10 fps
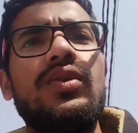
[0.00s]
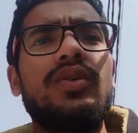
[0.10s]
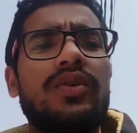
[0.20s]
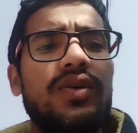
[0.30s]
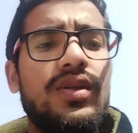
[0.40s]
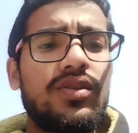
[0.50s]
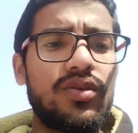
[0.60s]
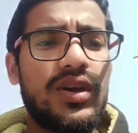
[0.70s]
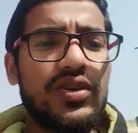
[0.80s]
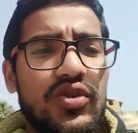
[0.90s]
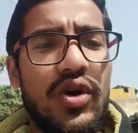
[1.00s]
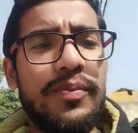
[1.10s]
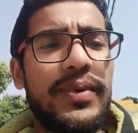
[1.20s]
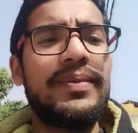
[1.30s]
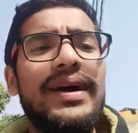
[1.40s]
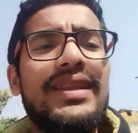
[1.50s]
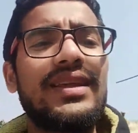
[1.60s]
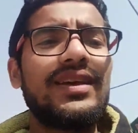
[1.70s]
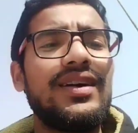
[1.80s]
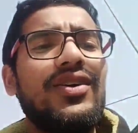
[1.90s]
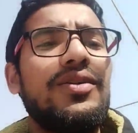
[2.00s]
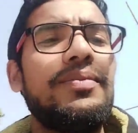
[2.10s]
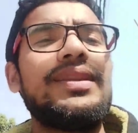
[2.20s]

तो एक शॉप पे बात की है और पता चला